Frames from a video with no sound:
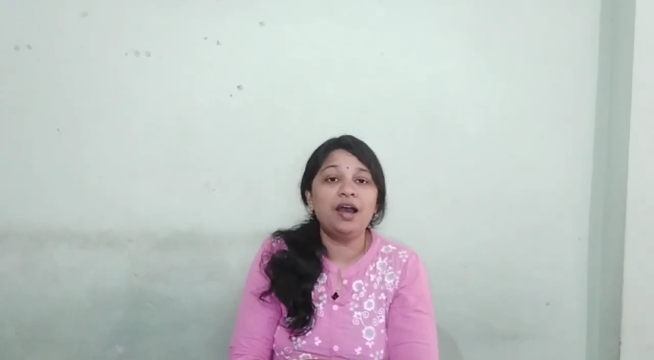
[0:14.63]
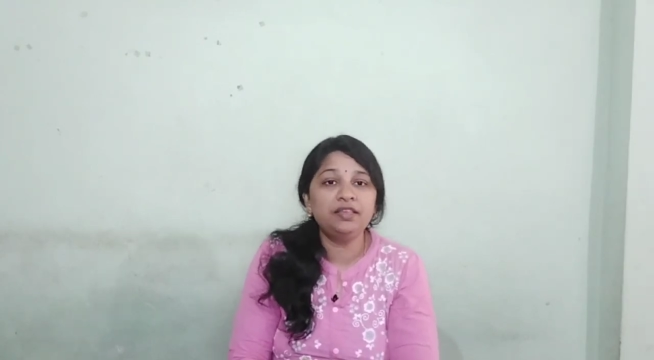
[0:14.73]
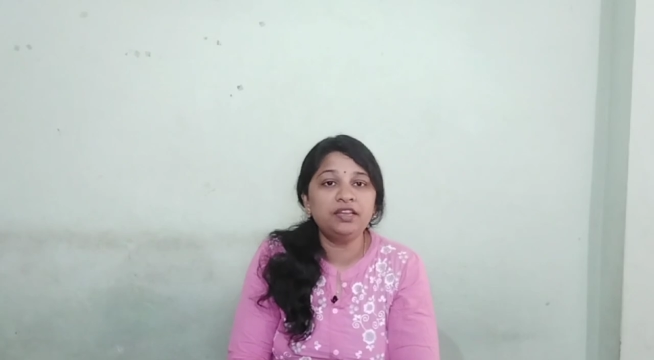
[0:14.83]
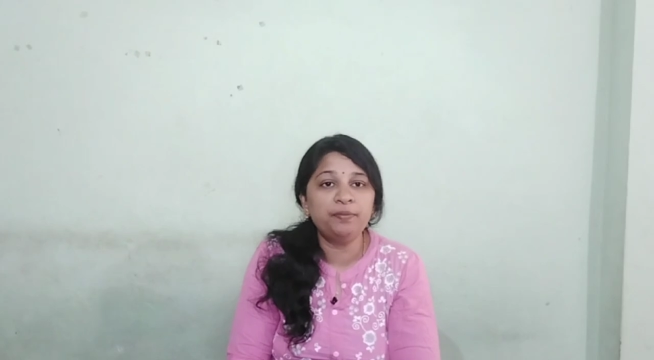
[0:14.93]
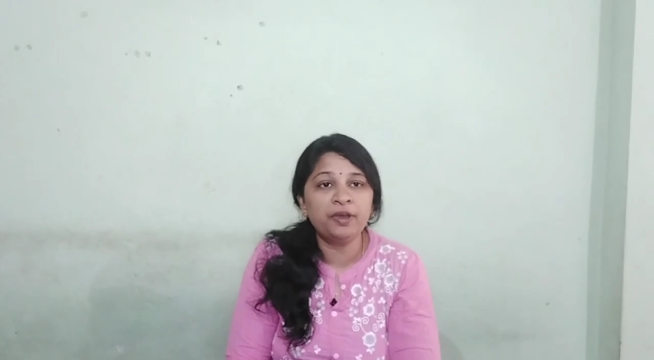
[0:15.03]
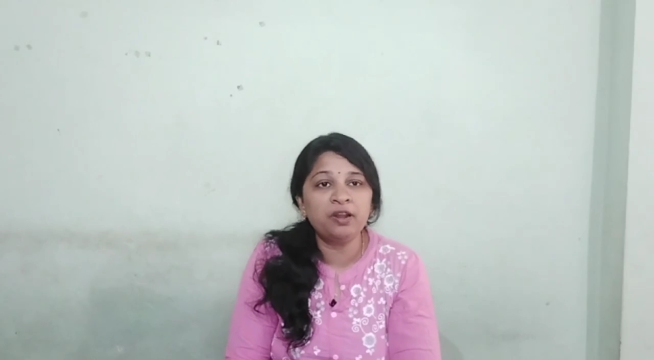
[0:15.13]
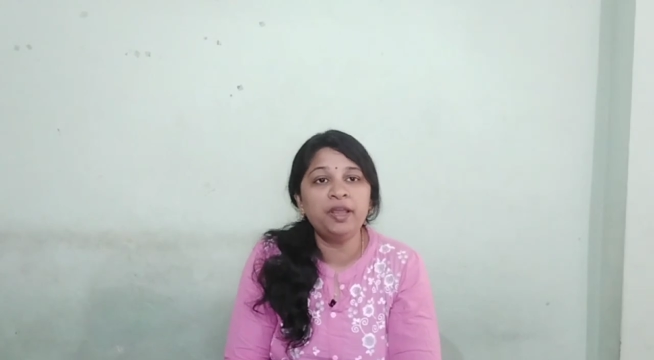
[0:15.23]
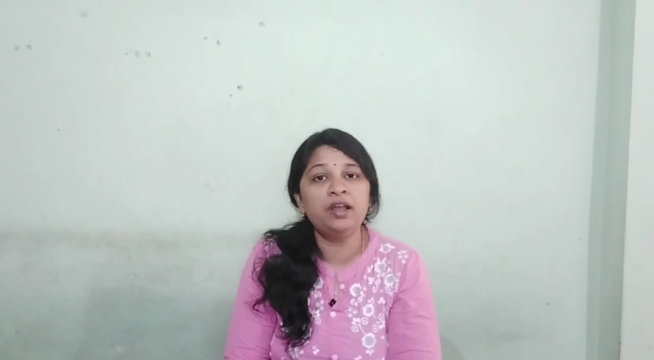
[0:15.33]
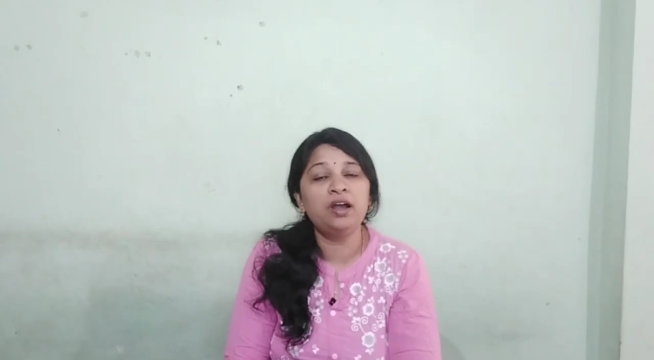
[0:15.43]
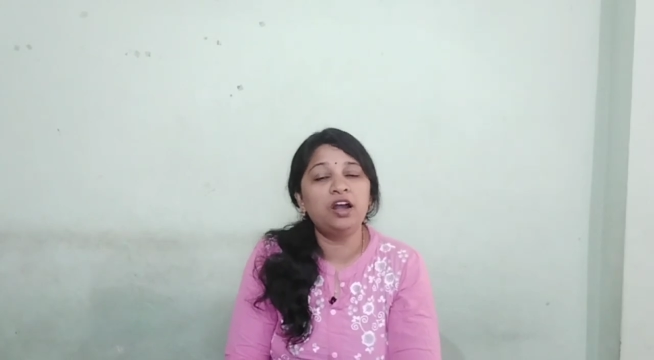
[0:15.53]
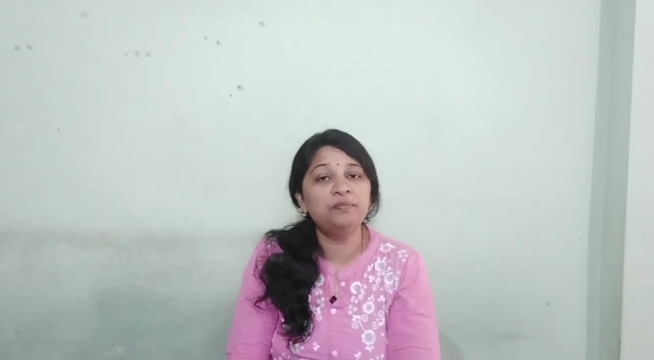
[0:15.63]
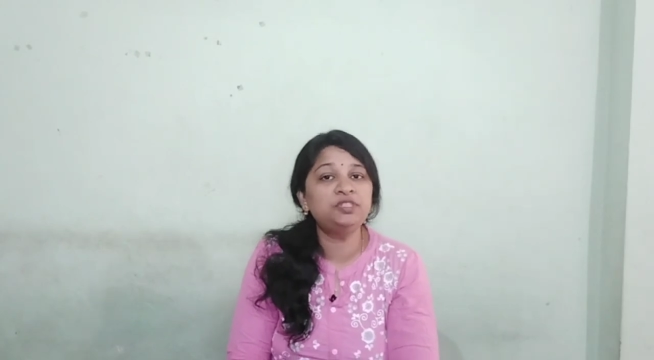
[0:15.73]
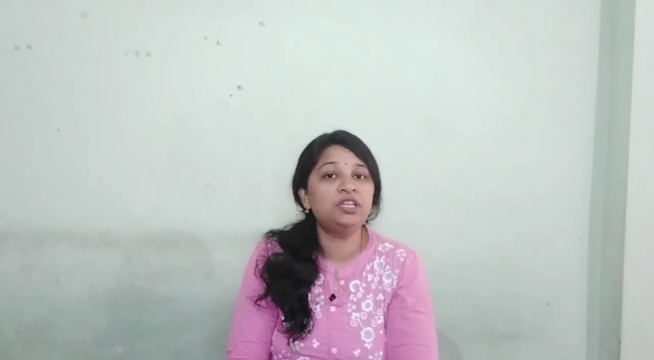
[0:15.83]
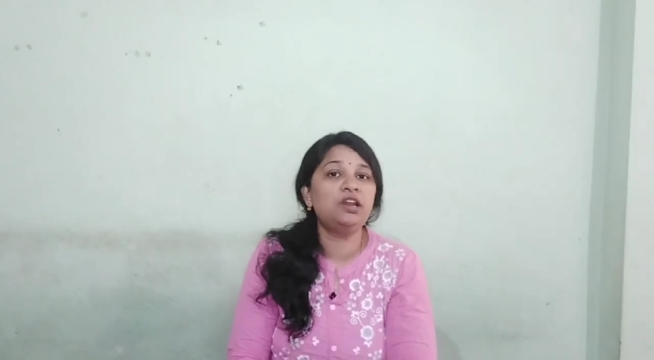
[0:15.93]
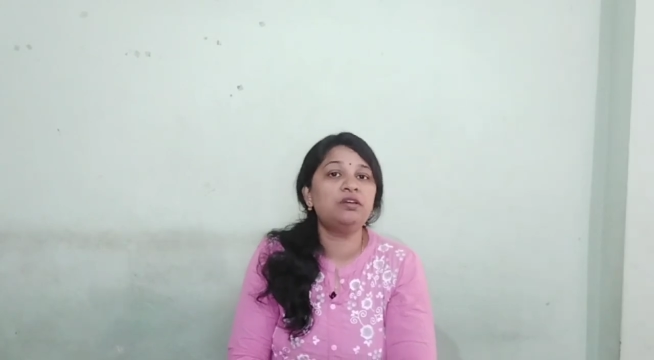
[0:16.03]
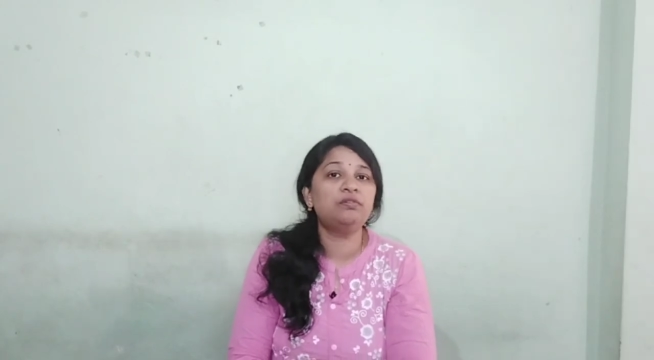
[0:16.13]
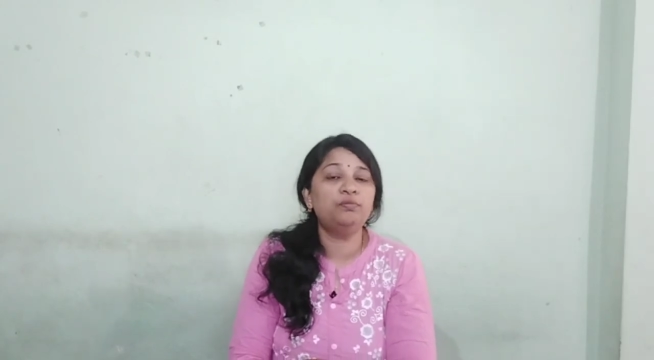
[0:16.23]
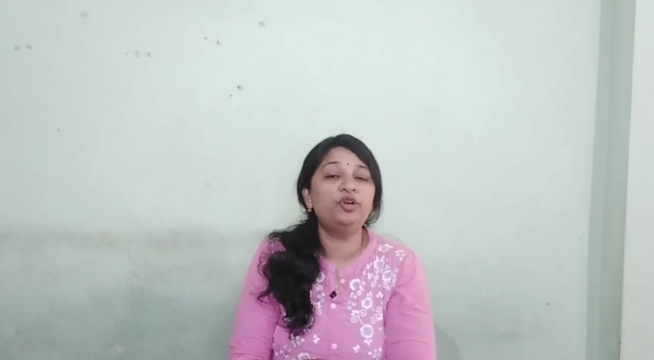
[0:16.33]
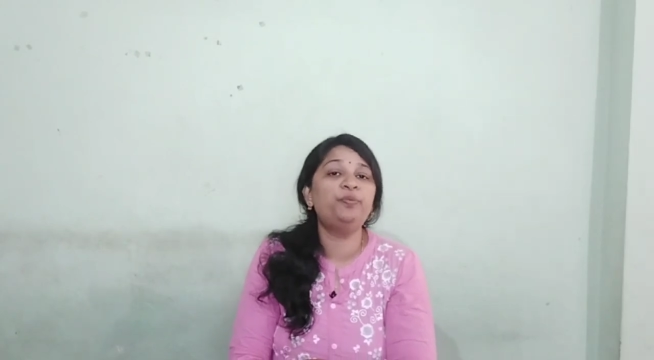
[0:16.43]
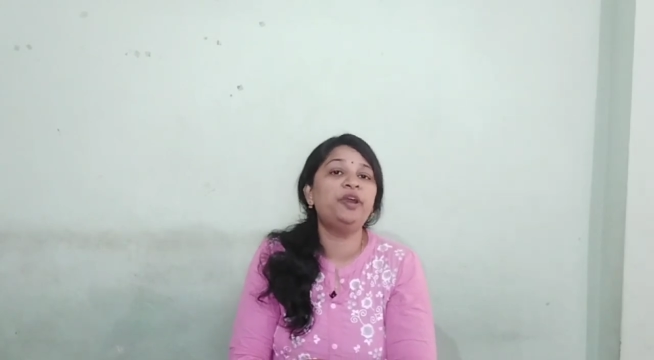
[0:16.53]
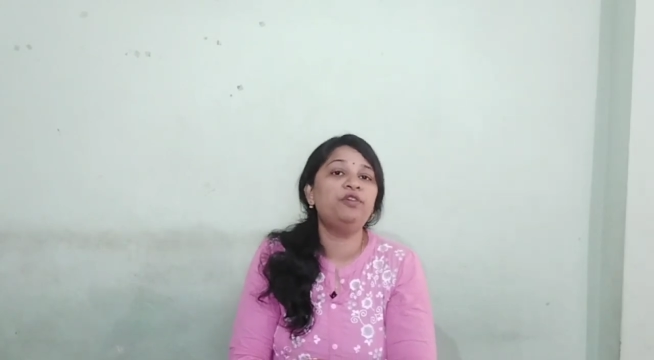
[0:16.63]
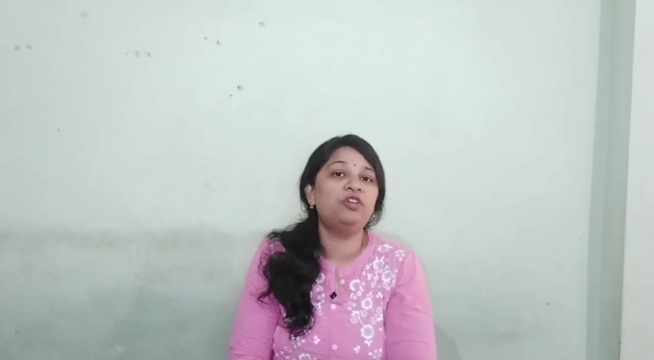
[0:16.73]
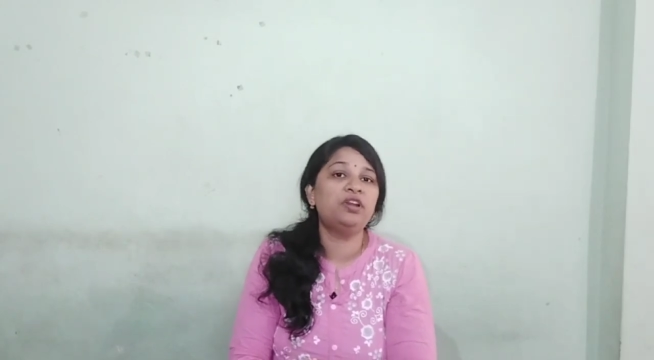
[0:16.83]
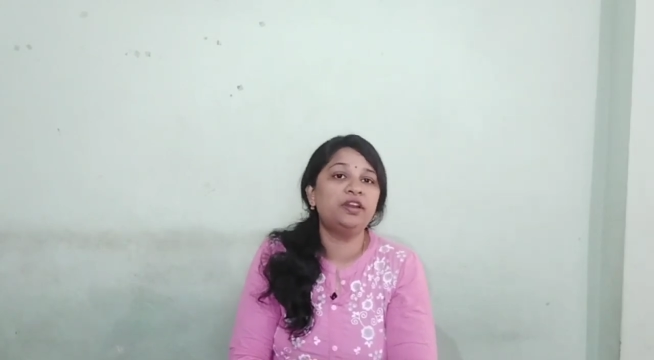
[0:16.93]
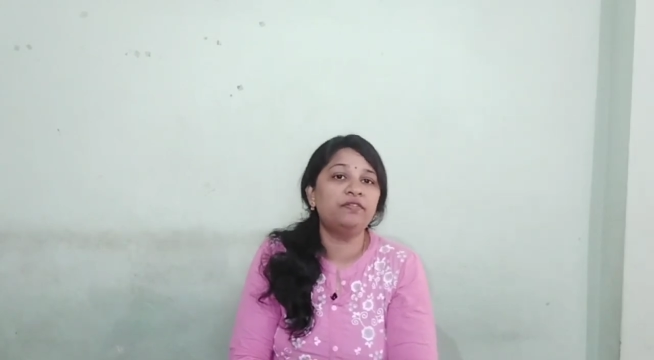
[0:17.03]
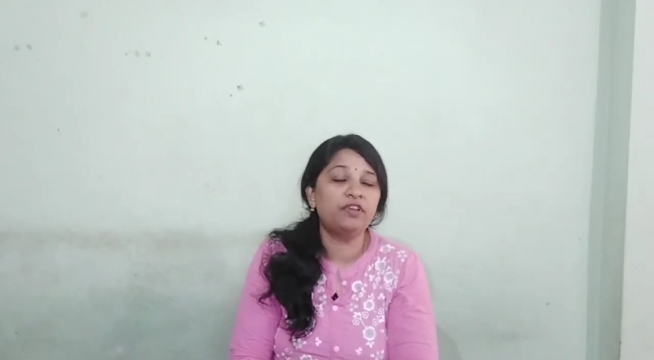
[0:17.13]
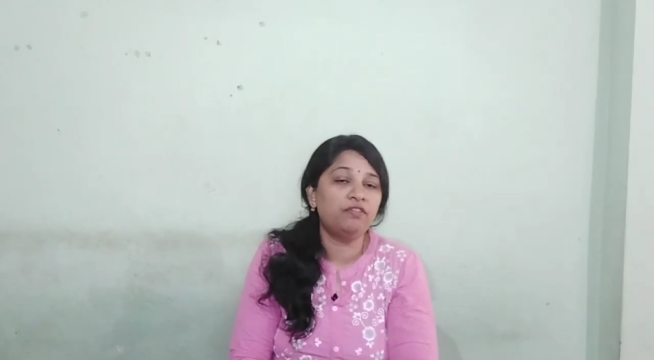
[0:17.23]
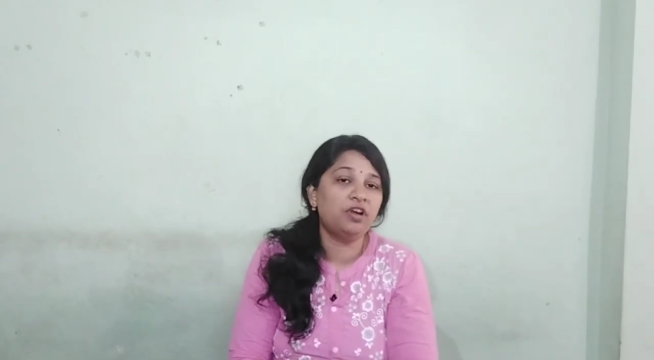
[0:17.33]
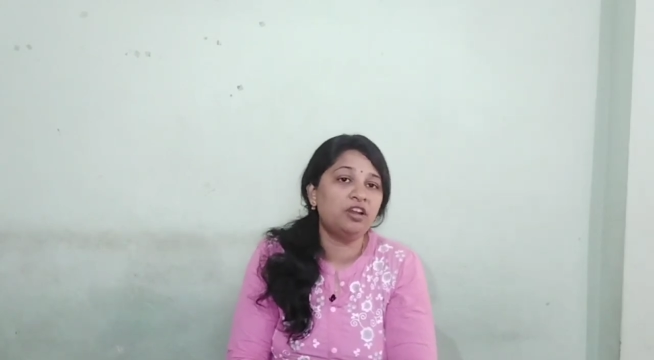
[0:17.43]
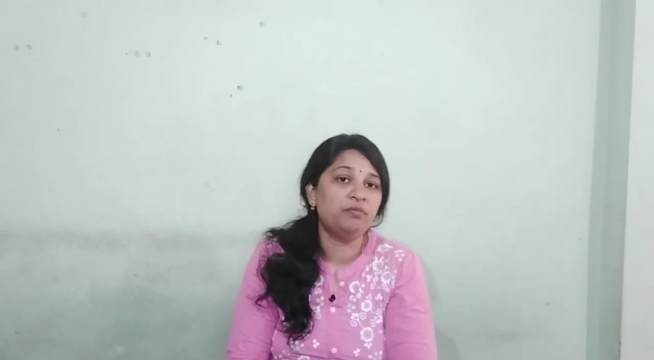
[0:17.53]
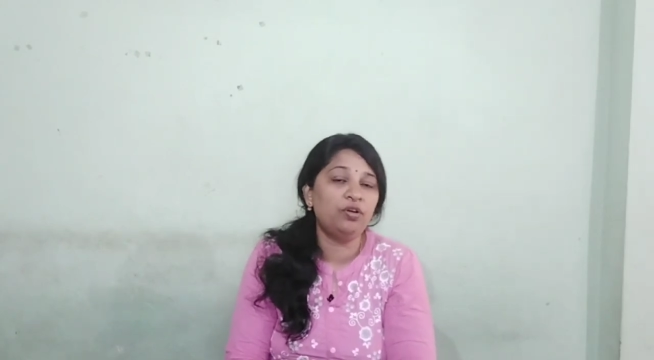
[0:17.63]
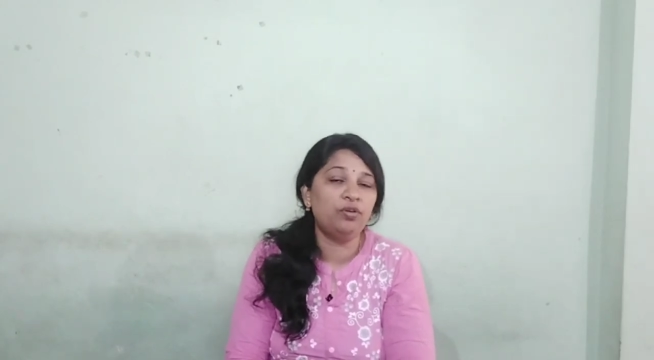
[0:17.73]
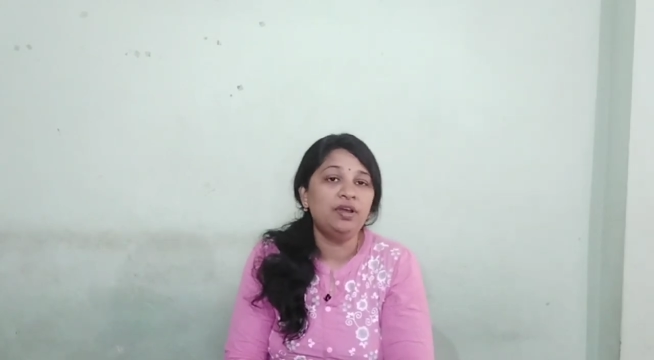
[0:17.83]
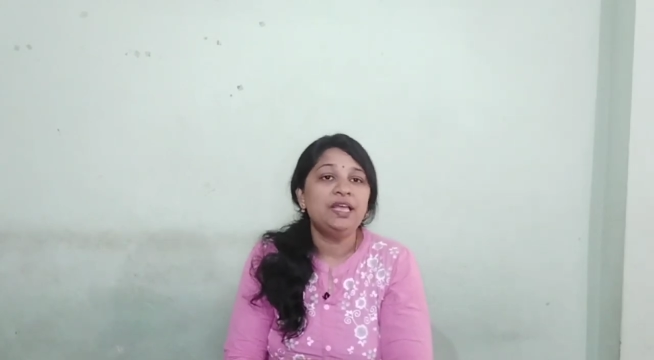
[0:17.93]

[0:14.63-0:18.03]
ఆర్థికపరమైన అంశాల ముడిపడి ఉన్న వ్యవహారంలో